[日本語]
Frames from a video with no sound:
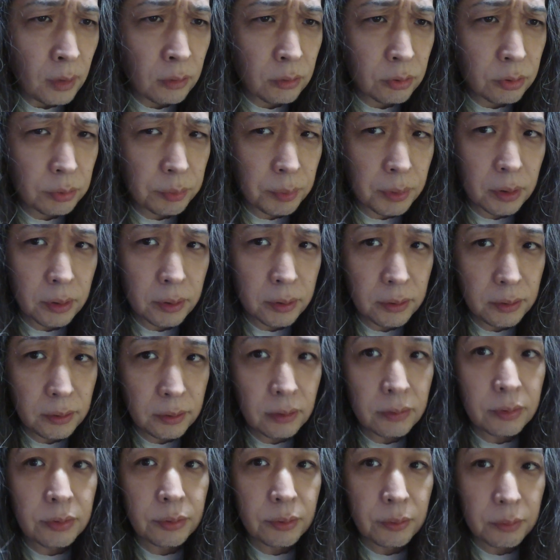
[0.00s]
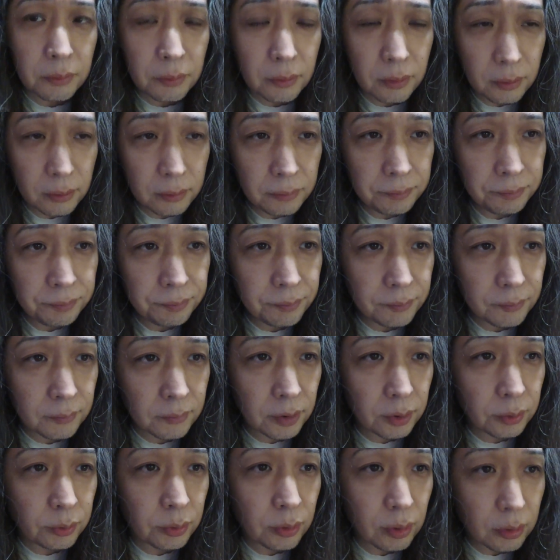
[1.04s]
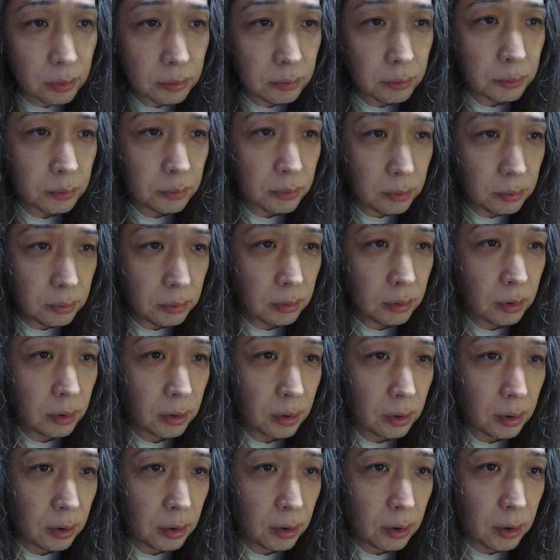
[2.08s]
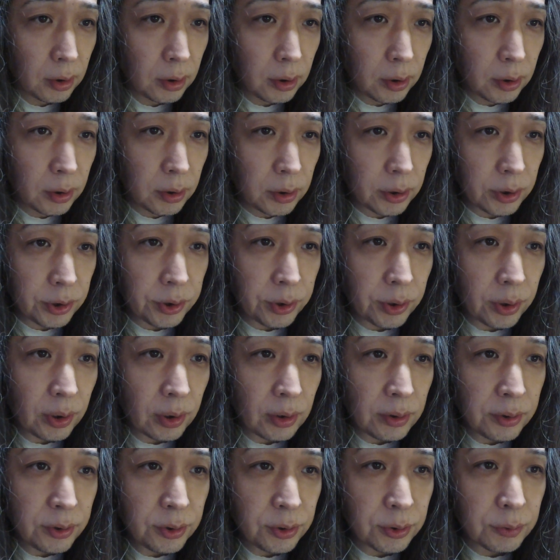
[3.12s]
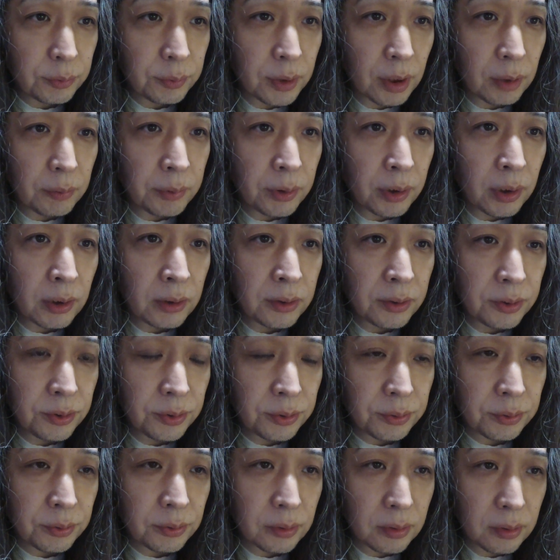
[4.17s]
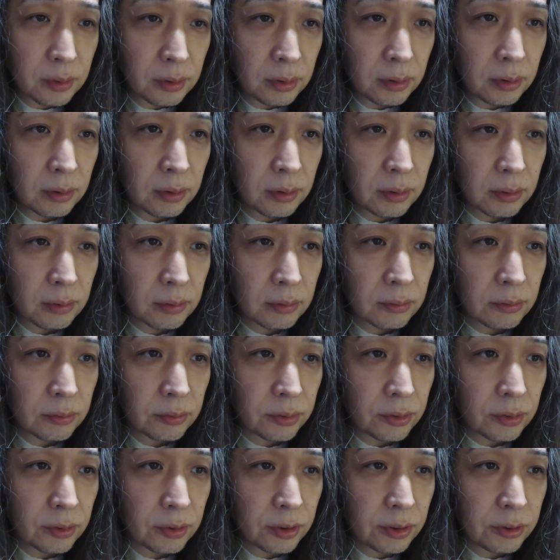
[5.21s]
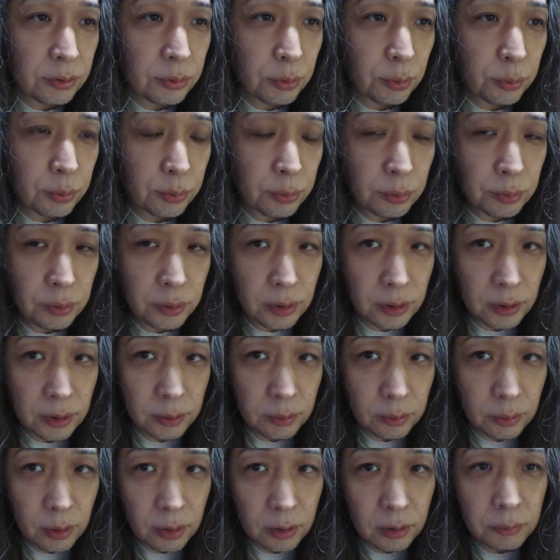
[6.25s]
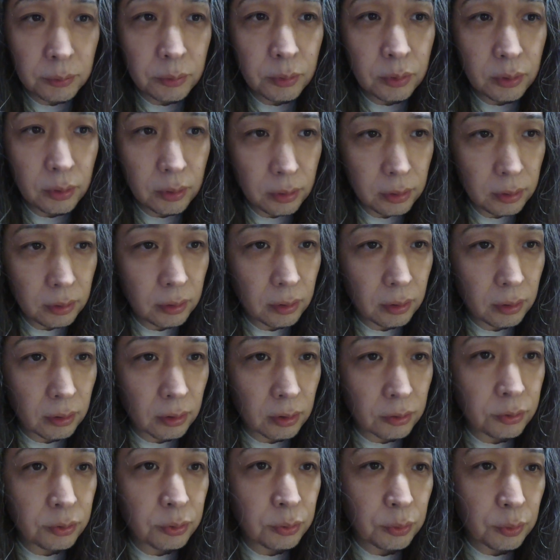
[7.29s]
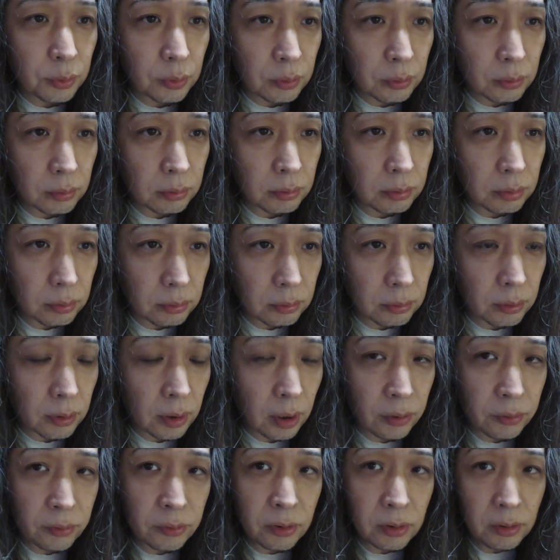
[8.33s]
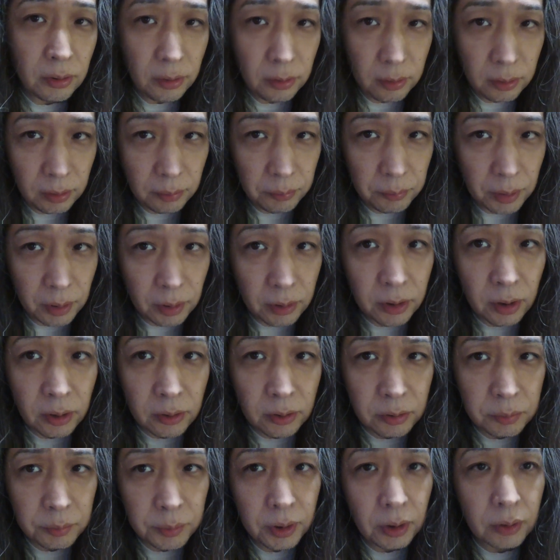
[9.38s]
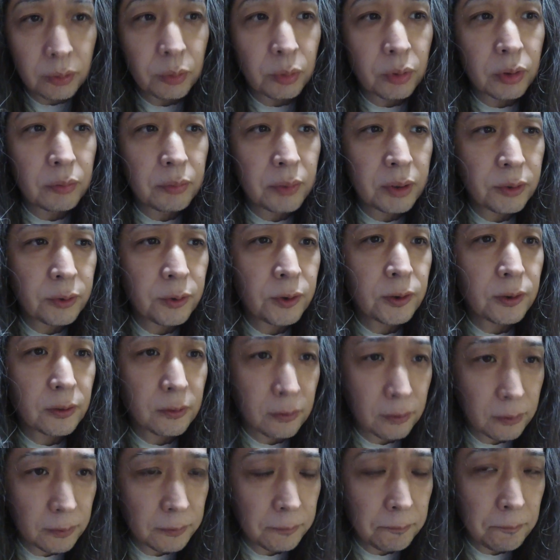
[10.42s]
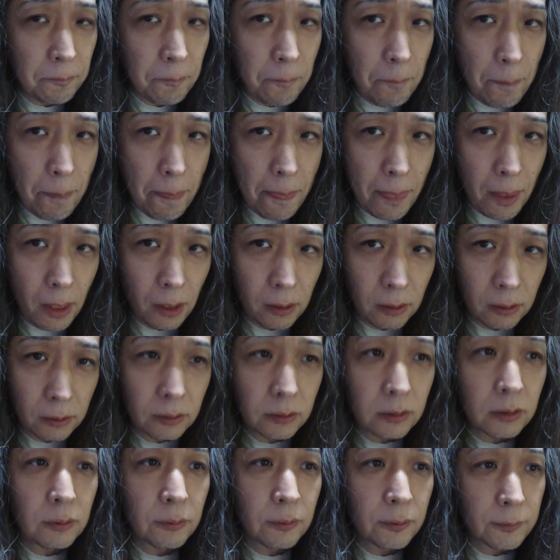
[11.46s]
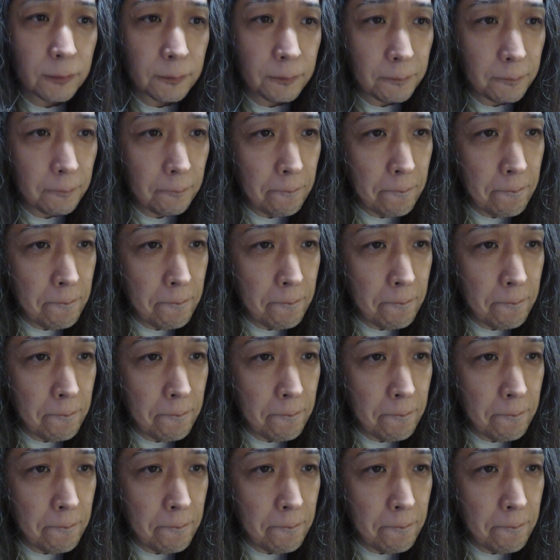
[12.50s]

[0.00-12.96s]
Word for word: 素晴らしいですよねいくらでもね北半球南半球ねリゾート地いくらでもね夏をそう勝手にねまた休みが取れますしね彼らはね